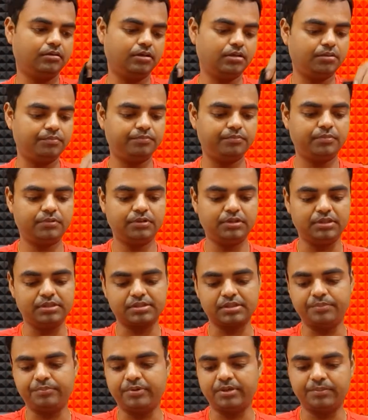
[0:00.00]
आप
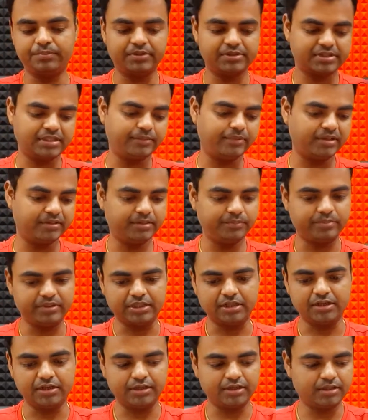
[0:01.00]
इसका पर्पस के बारे में
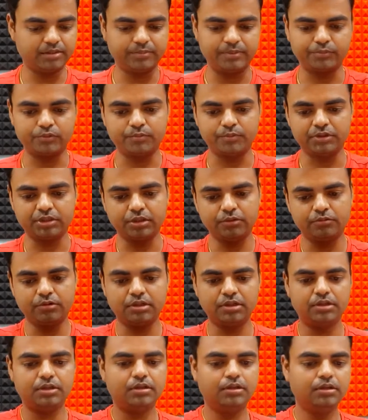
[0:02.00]
पता लग गया तो आपको बताऊँगा